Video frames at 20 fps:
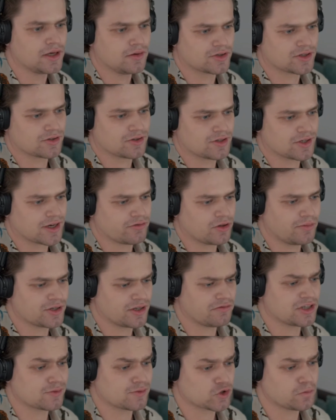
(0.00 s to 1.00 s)
Myślę, że to jest ciekawe do
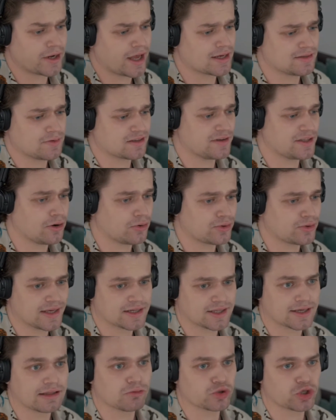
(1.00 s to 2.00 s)
obejrzenia. że Super Express wydał
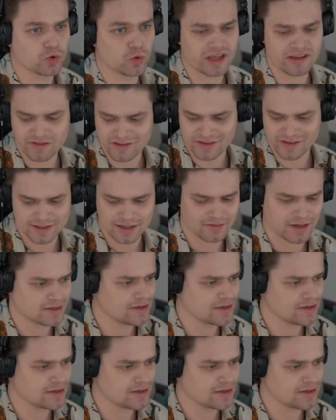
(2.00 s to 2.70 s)
jakiś taki przydługi Nie wywiad tego